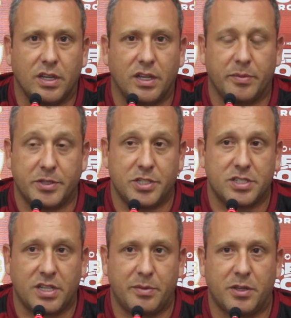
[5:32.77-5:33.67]
É, mas a
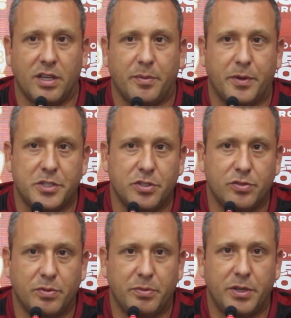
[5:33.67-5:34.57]
gente sabe que a partir
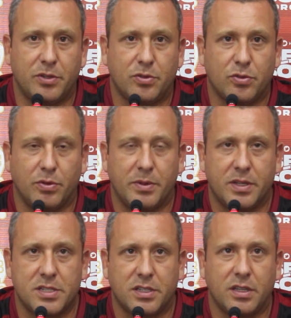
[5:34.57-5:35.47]
do momento que tu
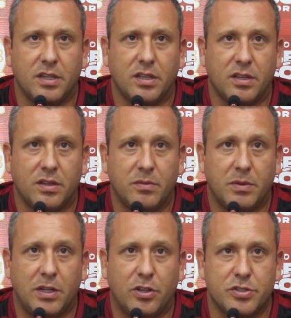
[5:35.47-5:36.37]
começa a ter
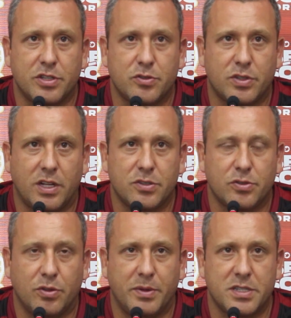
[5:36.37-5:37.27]
melhores
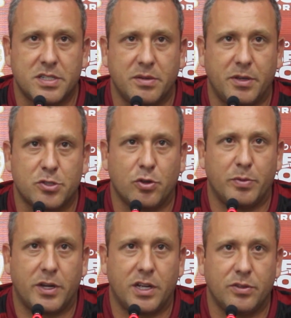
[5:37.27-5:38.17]
resultados, começa a ser mais
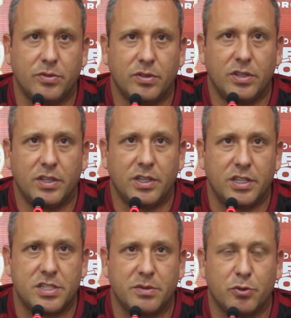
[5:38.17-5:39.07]
cobrado
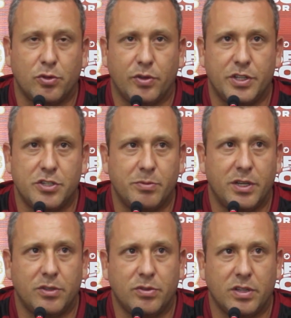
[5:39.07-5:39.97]
em cima do teu
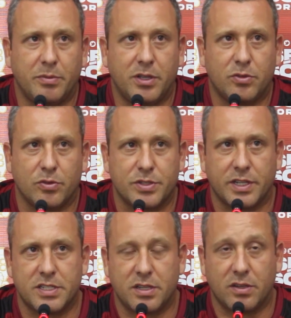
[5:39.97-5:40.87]
rendimento e também tu
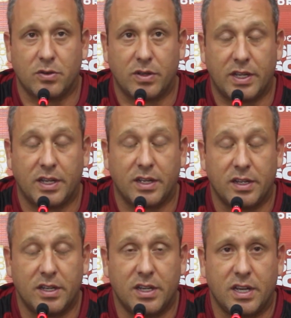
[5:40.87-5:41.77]
consegue ser, é,
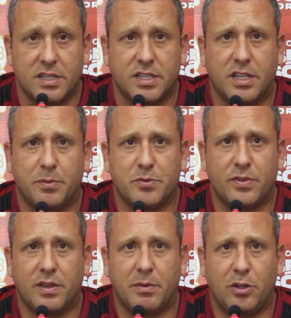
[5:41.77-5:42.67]
as equipes
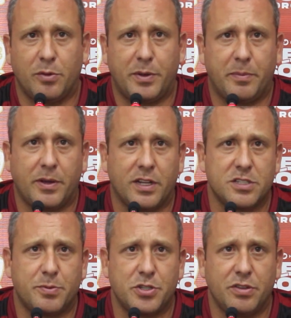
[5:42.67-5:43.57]
vêm melhor
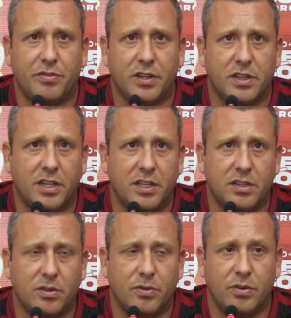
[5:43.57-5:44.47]
preparadas para te enfrentar,
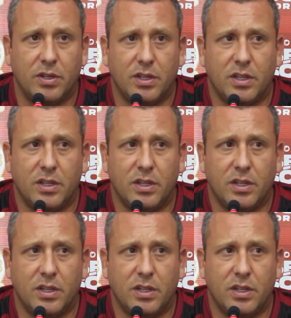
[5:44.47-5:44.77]
então